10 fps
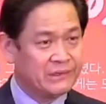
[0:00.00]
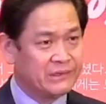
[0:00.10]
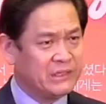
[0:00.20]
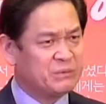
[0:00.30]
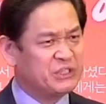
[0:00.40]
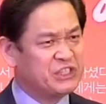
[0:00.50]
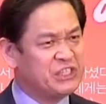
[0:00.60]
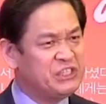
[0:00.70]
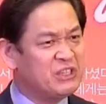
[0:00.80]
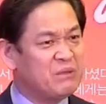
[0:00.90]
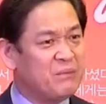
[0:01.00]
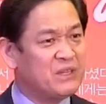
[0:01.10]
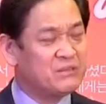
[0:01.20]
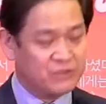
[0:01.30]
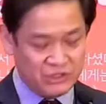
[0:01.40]
여러분 신념의
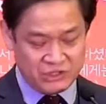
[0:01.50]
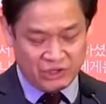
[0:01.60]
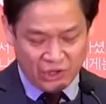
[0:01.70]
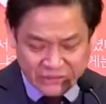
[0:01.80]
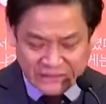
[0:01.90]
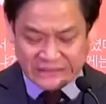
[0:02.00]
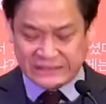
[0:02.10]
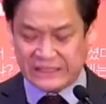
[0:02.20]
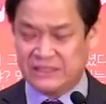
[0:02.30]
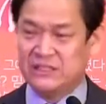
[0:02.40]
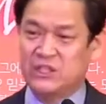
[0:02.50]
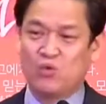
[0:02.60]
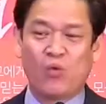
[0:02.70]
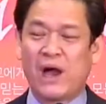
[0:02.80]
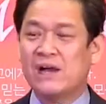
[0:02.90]
믿음은요 언제든지
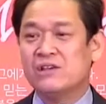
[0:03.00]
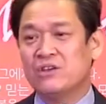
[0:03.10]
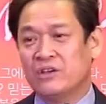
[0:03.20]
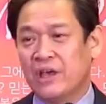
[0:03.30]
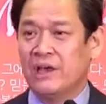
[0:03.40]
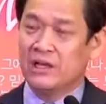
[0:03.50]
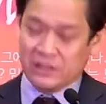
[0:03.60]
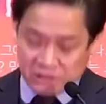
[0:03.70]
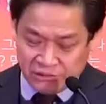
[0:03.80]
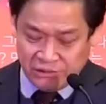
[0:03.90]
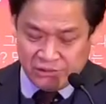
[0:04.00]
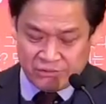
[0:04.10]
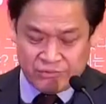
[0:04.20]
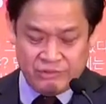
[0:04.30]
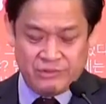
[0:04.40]
환경에 흔들릴
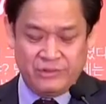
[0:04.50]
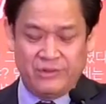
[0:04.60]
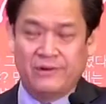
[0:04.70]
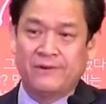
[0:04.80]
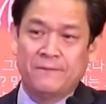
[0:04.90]
수 있어요.